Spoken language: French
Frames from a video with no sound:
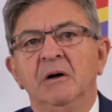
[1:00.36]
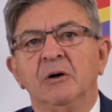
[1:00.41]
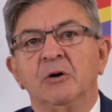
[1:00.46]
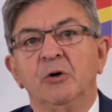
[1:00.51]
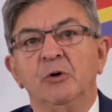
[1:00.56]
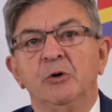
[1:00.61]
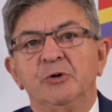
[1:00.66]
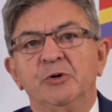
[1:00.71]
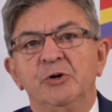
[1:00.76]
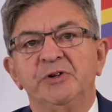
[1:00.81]

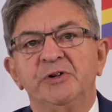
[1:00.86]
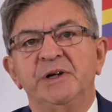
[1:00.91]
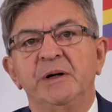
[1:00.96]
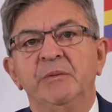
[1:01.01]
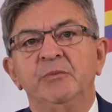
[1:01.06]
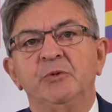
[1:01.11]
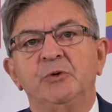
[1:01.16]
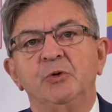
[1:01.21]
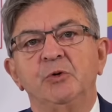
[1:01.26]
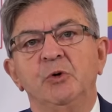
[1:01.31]
que le
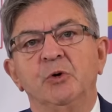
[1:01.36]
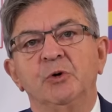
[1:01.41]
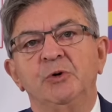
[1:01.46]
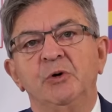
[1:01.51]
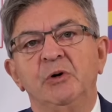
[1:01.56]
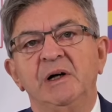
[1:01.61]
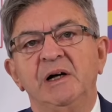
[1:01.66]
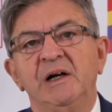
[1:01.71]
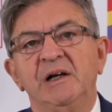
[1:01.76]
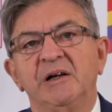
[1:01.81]
deuxième tour
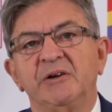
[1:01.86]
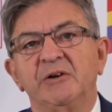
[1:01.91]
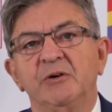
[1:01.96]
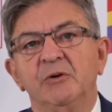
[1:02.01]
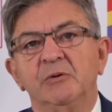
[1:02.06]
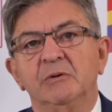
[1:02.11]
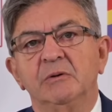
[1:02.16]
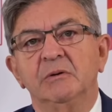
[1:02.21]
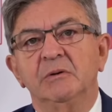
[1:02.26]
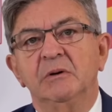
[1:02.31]
de
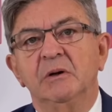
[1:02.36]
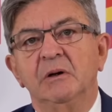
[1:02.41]
l'élection